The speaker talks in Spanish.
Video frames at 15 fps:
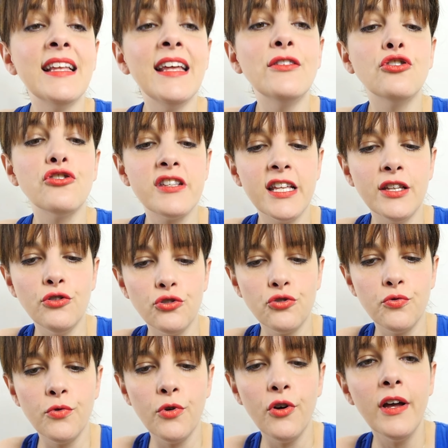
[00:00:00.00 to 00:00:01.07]
de
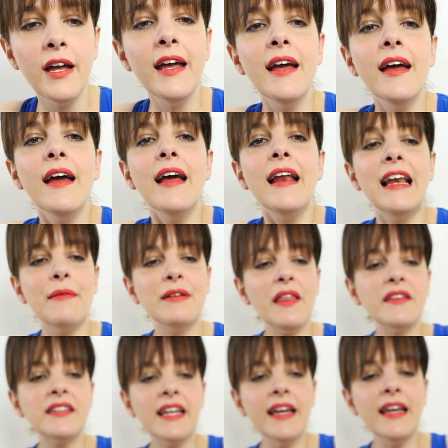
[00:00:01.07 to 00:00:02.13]
201. La
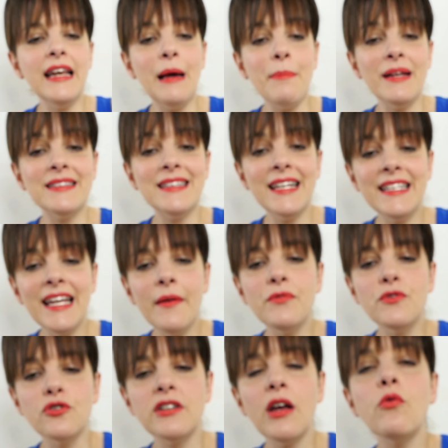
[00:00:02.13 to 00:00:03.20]
verdad es que la pantalla
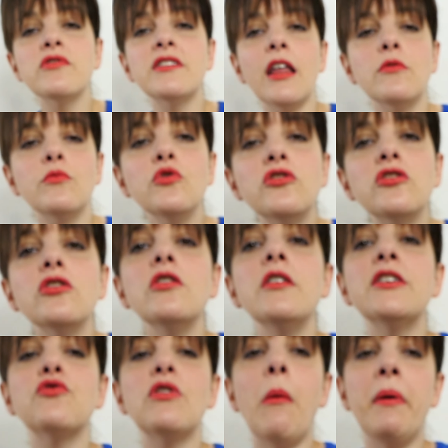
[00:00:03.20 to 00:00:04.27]
nos ha gustado mucho,
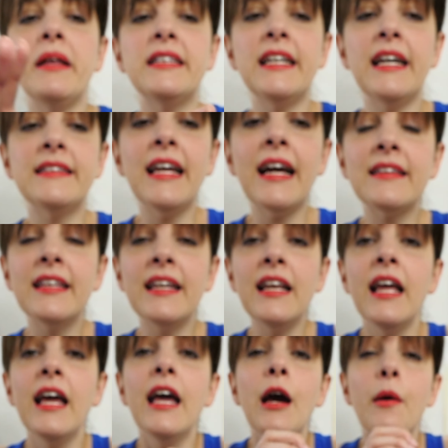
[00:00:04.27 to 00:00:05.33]
es una pantalla
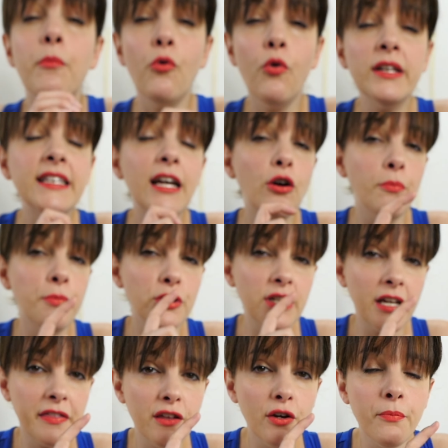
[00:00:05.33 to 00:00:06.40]
táctil, cuenta con
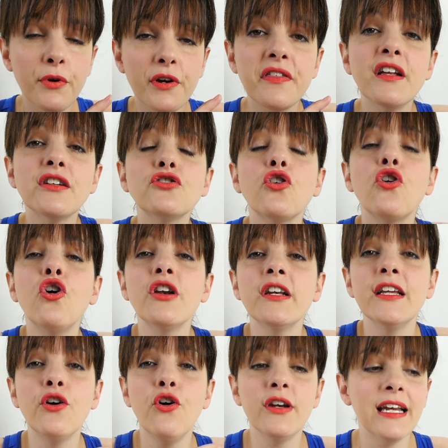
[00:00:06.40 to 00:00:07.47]
protección, por cierto,
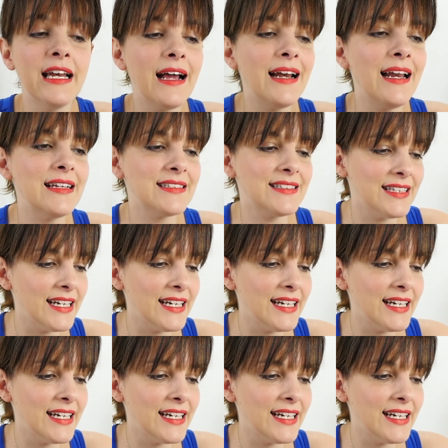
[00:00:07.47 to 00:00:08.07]
Corning Gorilla Glass